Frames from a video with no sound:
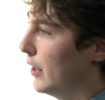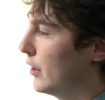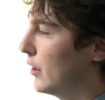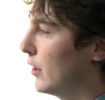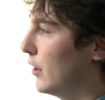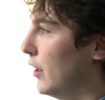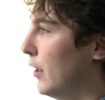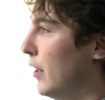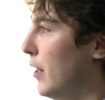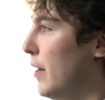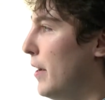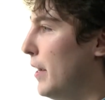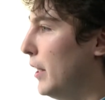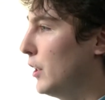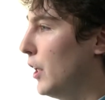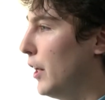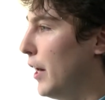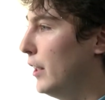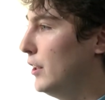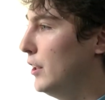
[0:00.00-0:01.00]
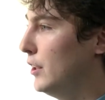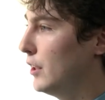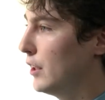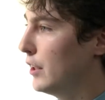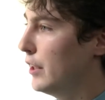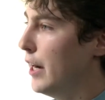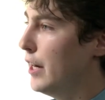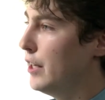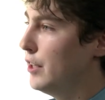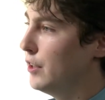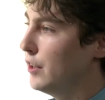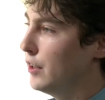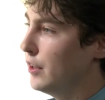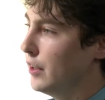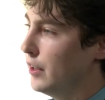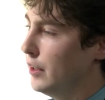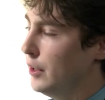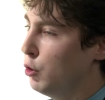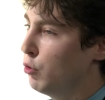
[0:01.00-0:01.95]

Это, если хотите, дань э,